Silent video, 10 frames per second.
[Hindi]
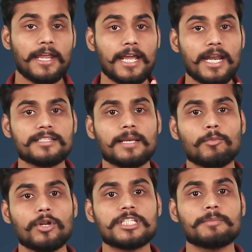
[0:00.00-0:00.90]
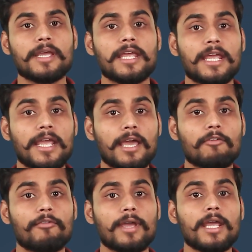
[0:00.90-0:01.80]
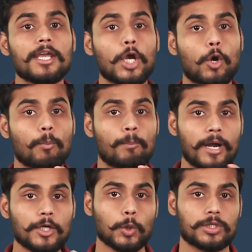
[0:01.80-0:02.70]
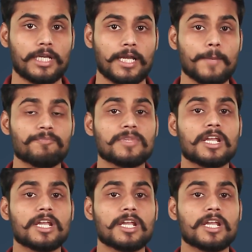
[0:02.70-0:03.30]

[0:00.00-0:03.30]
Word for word: एएलएस एम्बुलेंस में एयरवे इक्विपमेंट होते हैं